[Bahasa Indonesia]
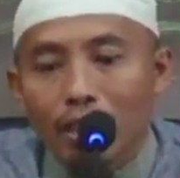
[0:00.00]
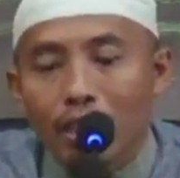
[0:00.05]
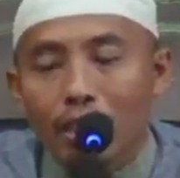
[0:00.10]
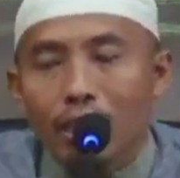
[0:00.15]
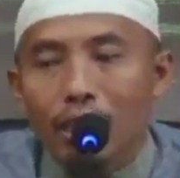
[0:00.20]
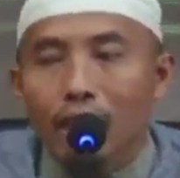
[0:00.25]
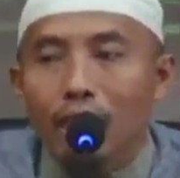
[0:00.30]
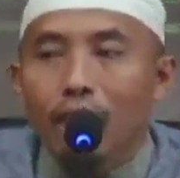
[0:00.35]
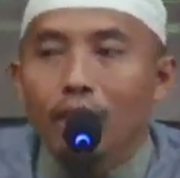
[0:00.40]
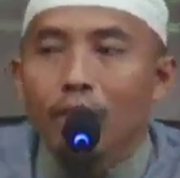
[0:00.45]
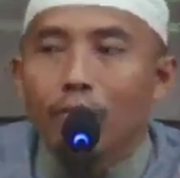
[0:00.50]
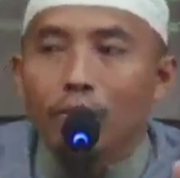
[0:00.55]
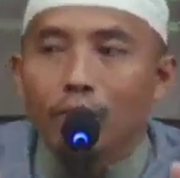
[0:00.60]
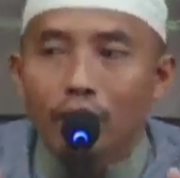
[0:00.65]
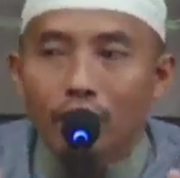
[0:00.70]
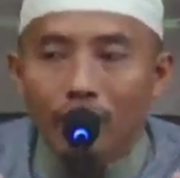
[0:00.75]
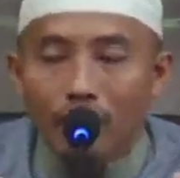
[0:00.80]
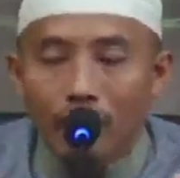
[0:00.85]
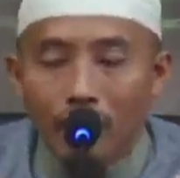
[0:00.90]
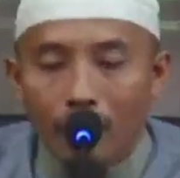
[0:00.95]
Eh,
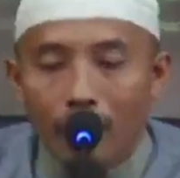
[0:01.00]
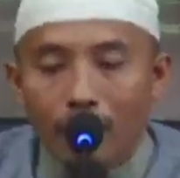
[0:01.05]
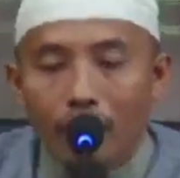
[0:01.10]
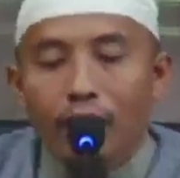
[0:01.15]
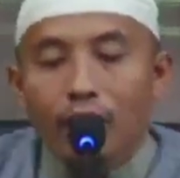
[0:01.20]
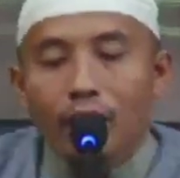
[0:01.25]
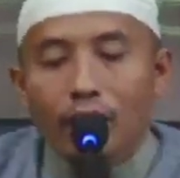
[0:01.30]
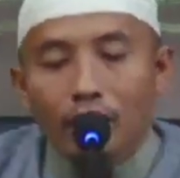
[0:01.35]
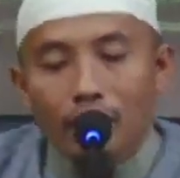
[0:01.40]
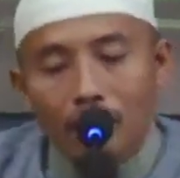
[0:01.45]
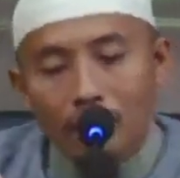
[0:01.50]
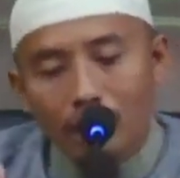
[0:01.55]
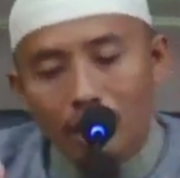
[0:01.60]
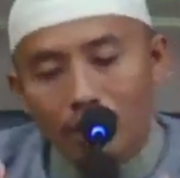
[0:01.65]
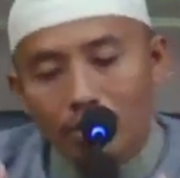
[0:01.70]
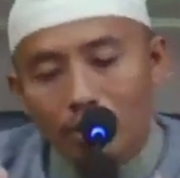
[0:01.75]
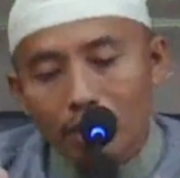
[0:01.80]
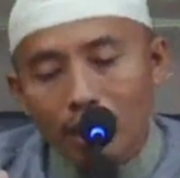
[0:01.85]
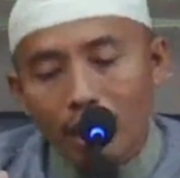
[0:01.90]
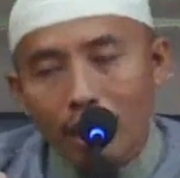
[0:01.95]
misalnya
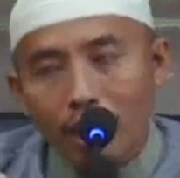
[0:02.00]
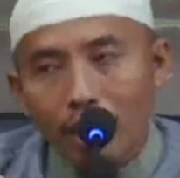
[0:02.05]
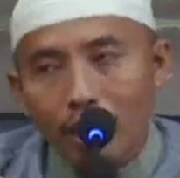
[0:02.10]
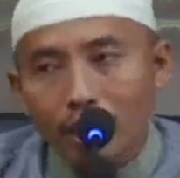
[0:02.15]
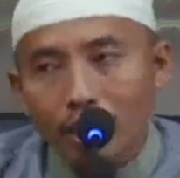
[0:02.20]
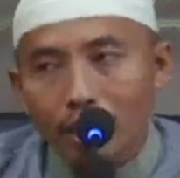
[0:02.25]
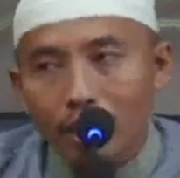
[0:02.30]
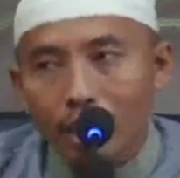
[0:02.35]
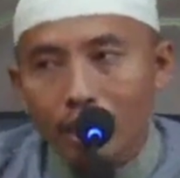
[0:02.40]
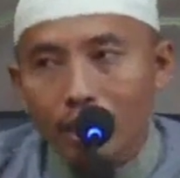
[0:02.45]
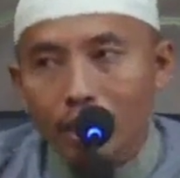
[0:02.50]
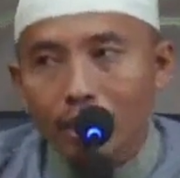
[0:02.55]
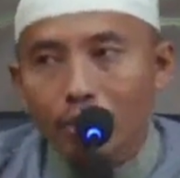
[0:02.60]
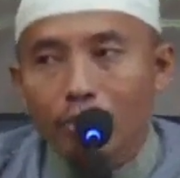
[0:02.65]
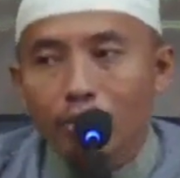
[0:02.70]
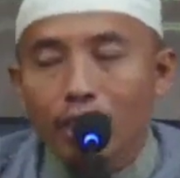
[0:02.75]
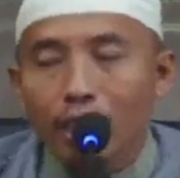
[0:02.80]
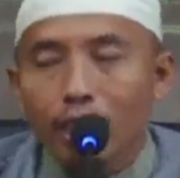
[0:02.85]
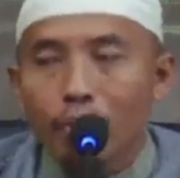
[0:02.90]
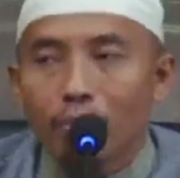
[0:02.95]
kita punya yayasan
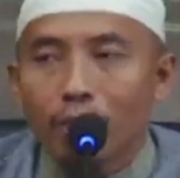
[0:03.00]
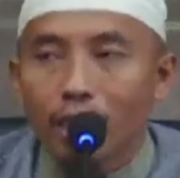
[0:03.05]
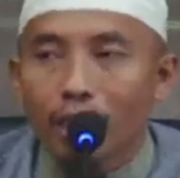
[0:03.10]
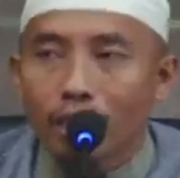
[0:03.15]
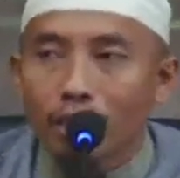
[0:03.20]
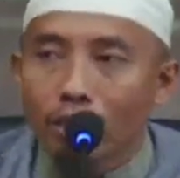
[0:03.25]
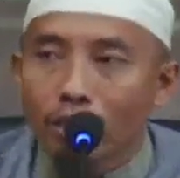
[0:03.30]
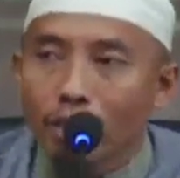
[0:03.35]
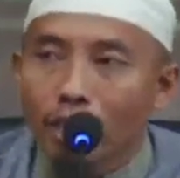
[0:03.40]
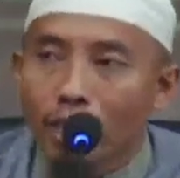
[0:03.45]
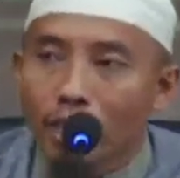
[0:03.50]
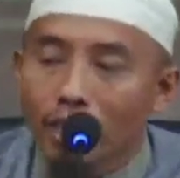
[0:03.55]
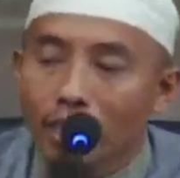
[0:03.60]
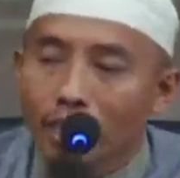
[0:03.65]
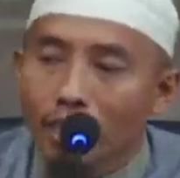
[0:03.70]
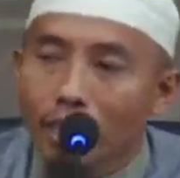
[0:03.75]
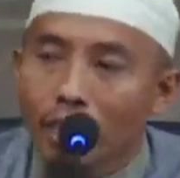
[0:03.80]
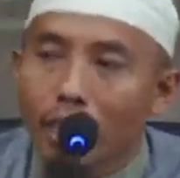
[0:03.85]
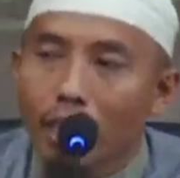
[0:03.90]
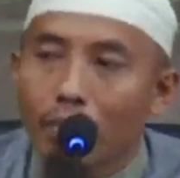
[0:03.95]
kemudian mengajukan
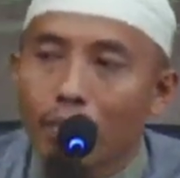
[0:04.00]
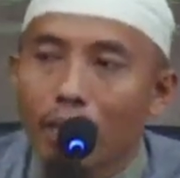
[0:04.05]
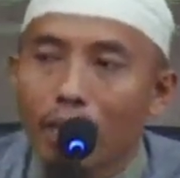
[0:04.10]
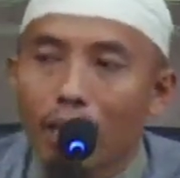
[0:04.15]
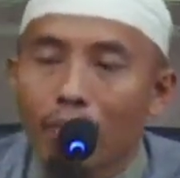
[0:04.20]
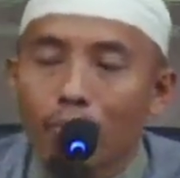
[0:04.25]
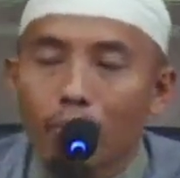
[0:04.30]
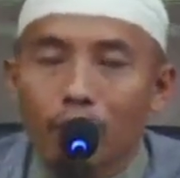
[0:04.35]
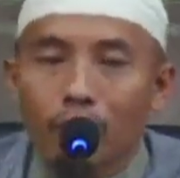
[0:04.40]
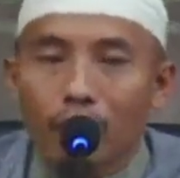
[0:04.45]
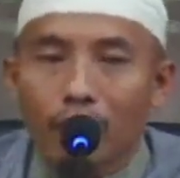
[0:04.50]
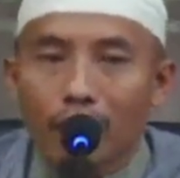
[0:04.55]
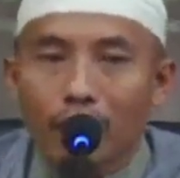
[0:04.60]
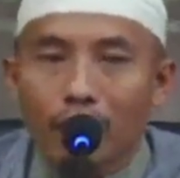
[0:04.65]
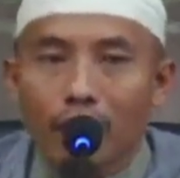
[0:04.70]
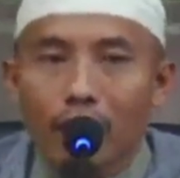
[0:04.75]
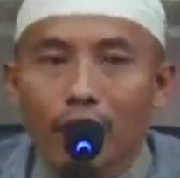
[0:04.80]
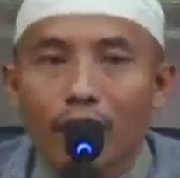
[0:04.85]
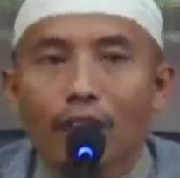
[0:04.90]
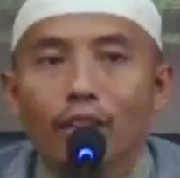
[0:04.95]
izin kepada
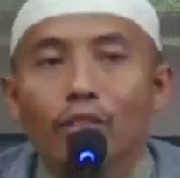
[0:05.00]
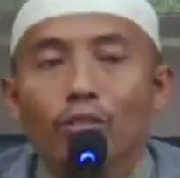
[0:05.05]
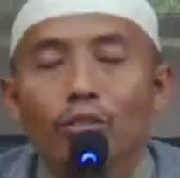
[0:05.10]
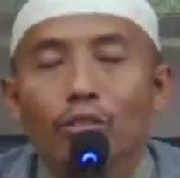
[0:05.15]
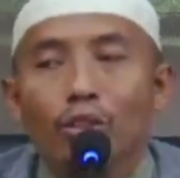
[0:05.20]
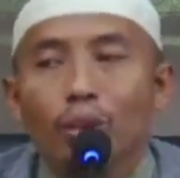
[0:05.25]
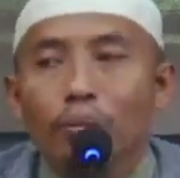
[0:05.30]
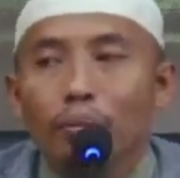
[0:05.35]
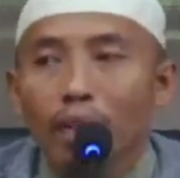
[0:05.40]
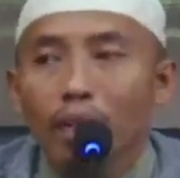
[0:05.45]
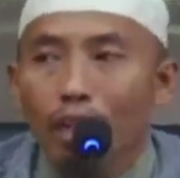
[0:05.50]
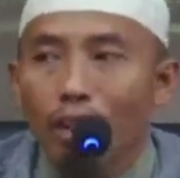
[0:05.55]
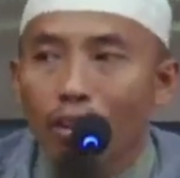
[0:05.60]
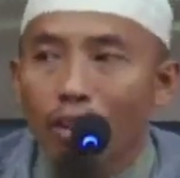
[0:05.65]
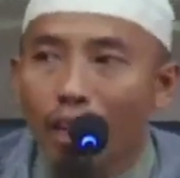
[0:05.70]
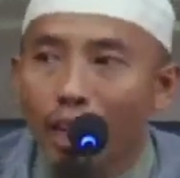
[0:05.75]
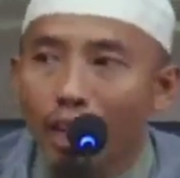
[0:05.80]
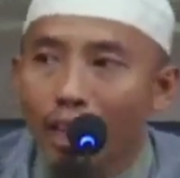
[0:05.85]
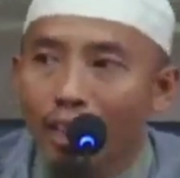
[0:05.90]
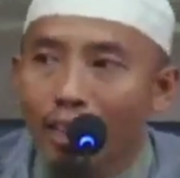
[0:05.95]
pemerintah untuk
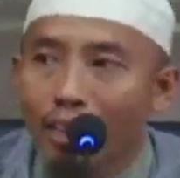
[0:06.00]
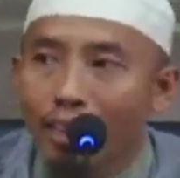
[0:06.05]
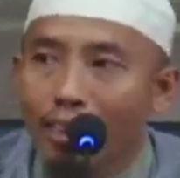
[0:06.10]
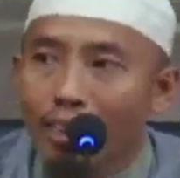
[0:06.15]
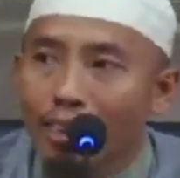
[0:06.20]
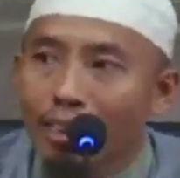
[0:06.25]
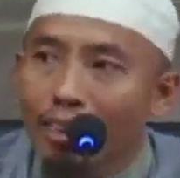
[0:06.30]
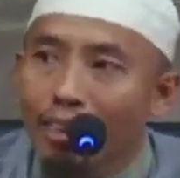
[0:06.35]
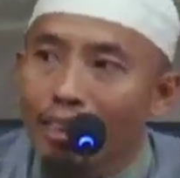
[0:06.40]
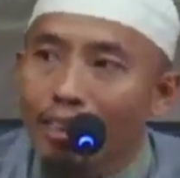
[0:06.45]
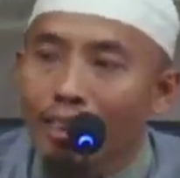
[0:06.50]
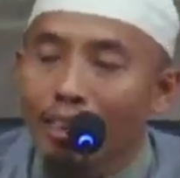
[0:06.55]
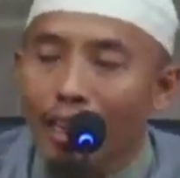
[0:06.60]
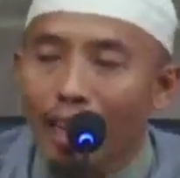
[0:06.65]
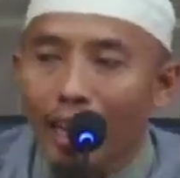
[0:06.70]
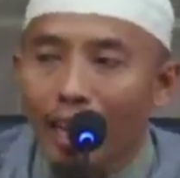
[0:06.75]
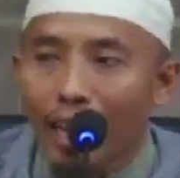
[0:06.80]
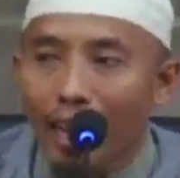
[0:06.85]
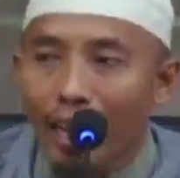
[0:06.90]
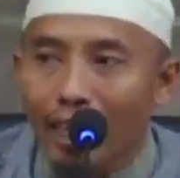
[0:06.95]
mengelola
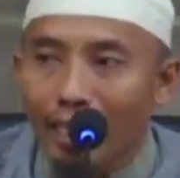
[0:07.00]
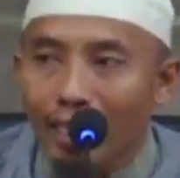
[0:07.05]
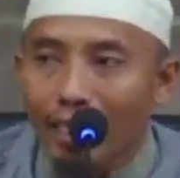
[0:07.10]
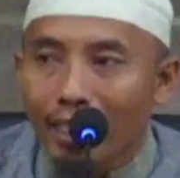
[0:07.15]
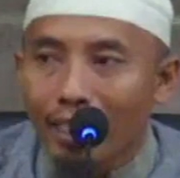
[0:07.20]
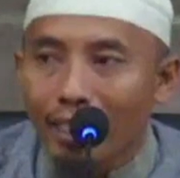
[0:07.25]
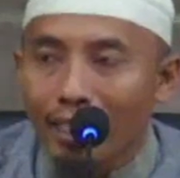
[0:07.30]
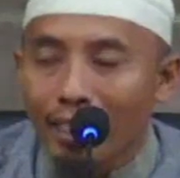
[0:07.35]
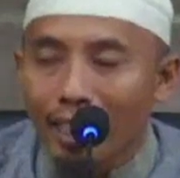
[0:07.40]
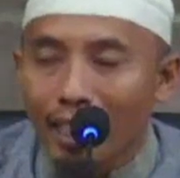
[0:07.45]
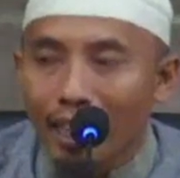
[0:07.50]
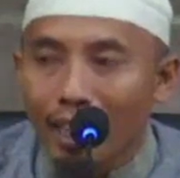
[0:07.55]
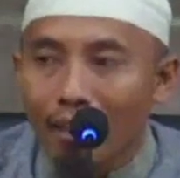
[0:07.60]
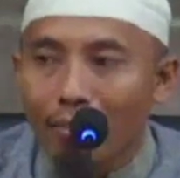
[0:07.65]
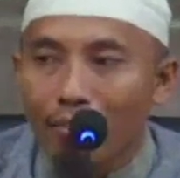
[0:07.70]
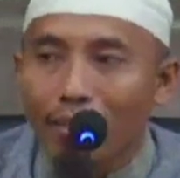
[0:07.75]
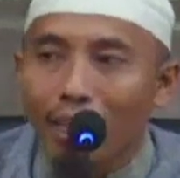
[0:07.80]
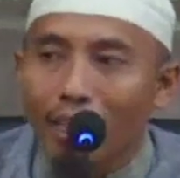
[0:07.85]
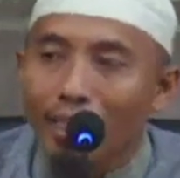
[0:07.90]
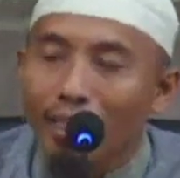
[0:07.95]
zakat.
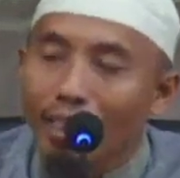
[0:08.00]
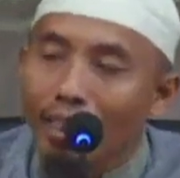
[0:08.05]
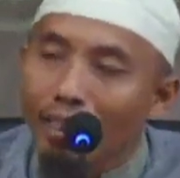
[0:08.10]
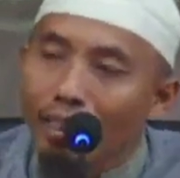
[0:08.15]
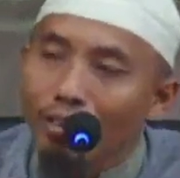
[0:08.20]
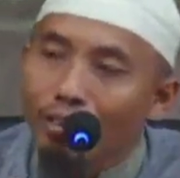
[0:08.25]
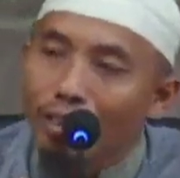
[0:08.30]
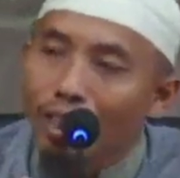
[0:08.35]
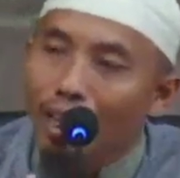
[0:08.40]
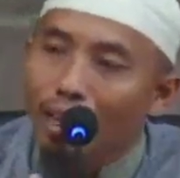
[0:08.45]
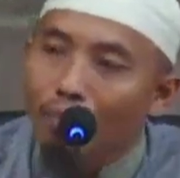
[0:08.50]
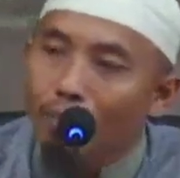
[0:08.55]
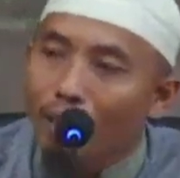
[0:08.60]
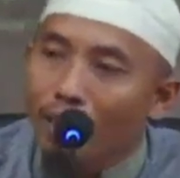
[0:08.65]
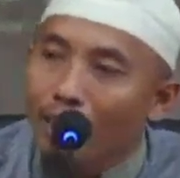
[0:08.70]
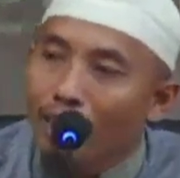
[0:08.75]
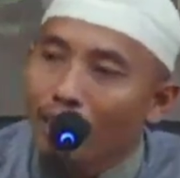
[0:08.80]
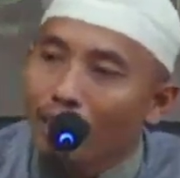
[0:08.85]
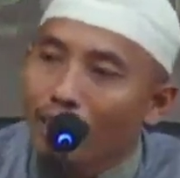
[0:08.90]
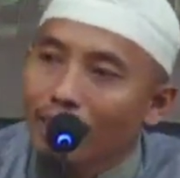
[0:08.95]
Nah, berarti ini sudah
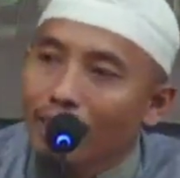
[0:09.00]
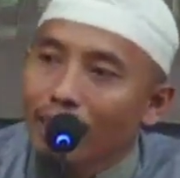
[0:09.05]
apa?